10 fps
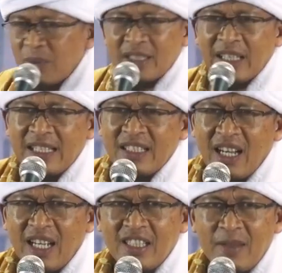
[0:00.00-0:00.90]

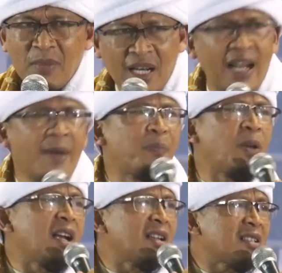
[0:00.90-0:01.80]
pertanyaannya
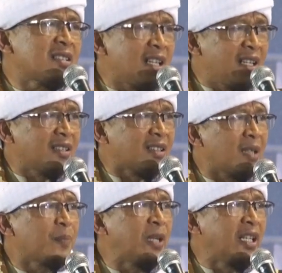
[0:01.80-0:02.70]
mengapa saya
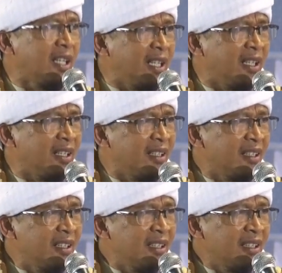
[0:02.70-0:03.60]
terpilih
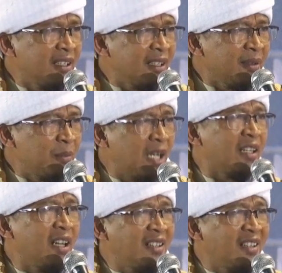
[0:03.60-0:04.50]

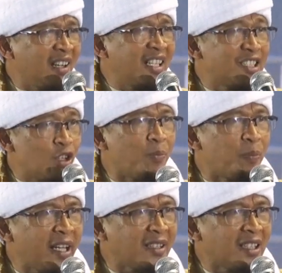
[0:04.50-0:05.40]
bagian yang
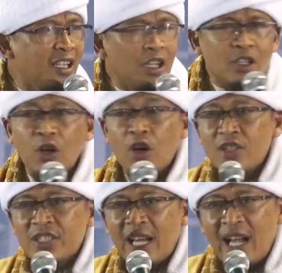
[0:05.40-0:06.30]
dicopet
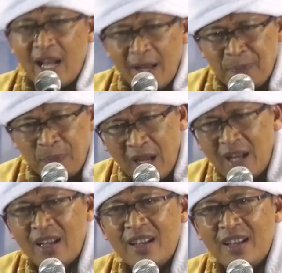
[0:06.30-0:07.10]
dosa apa